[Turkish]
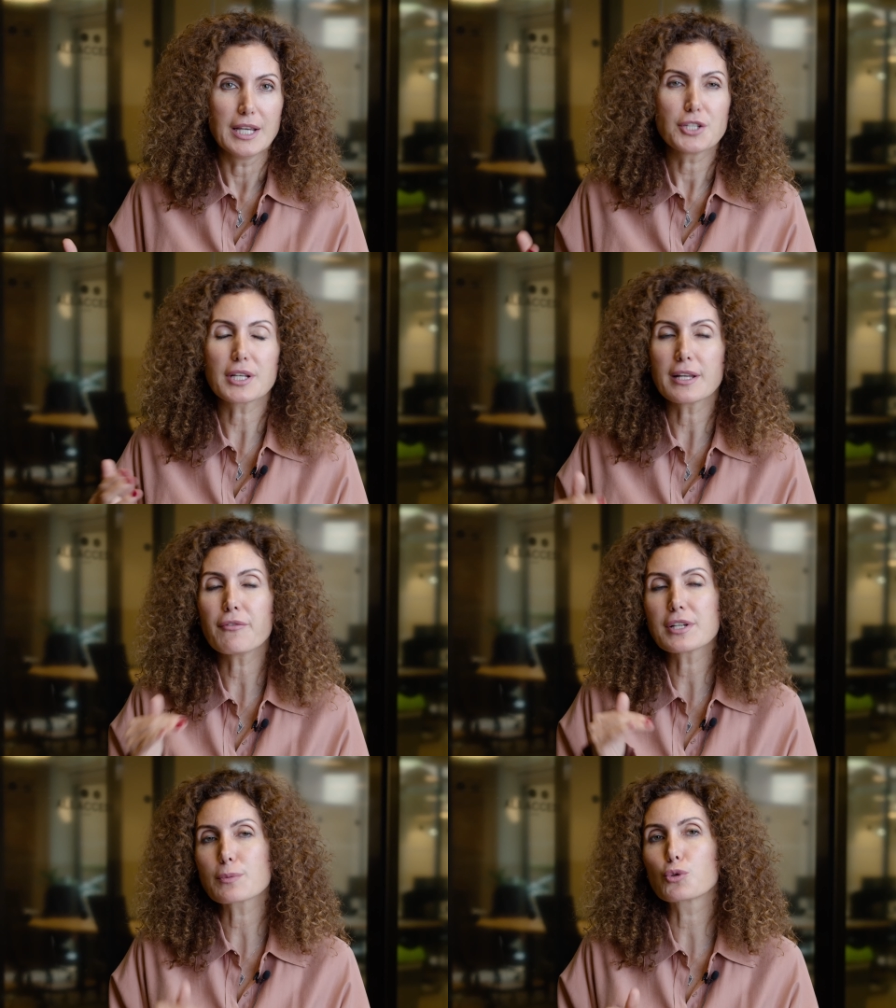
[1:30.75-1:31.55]
İşte
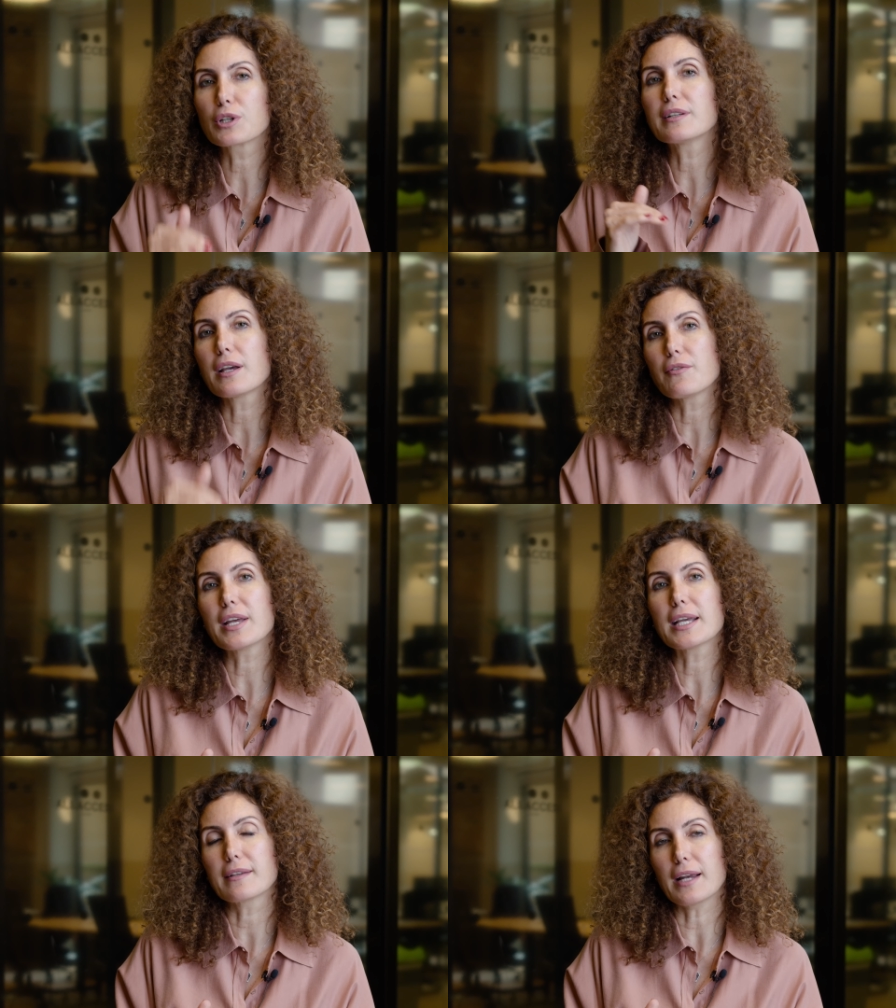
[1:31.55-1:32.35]
nefes burada
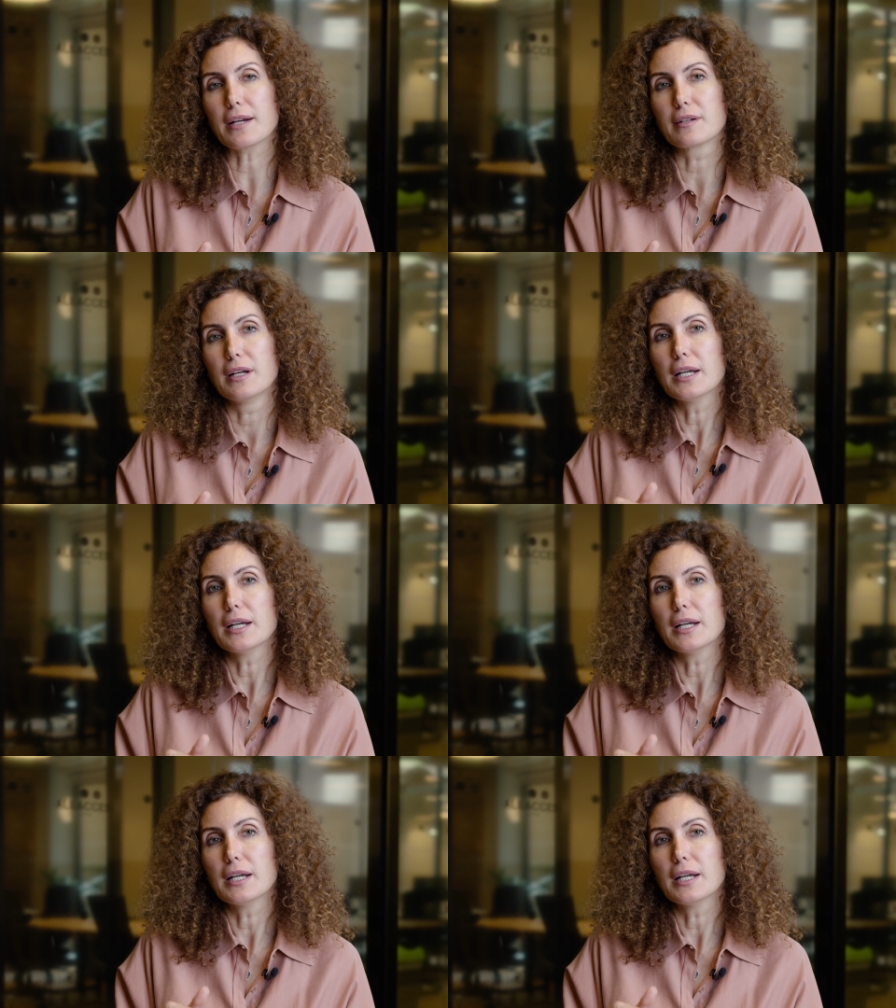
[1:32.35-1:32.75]
devreye girer.